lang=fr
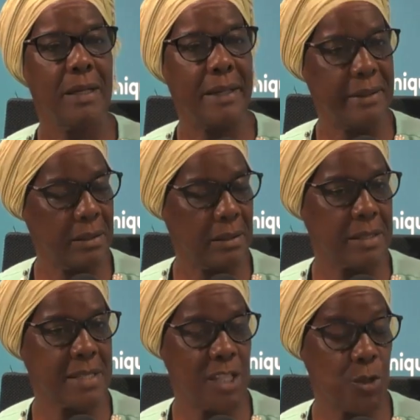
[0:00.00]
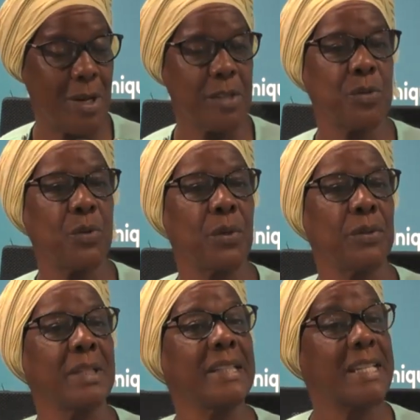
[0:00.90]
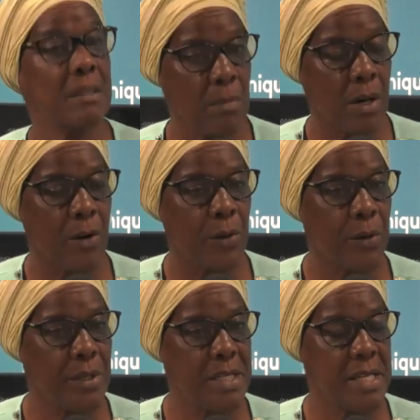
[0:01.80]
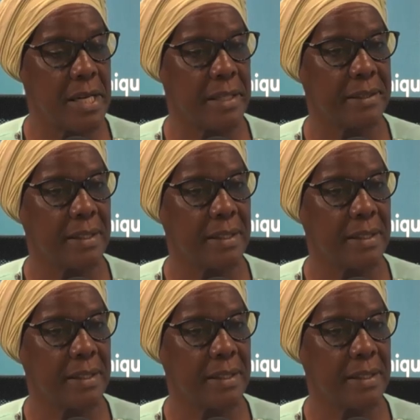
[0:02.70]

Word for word: à une situation d'endettement qu'il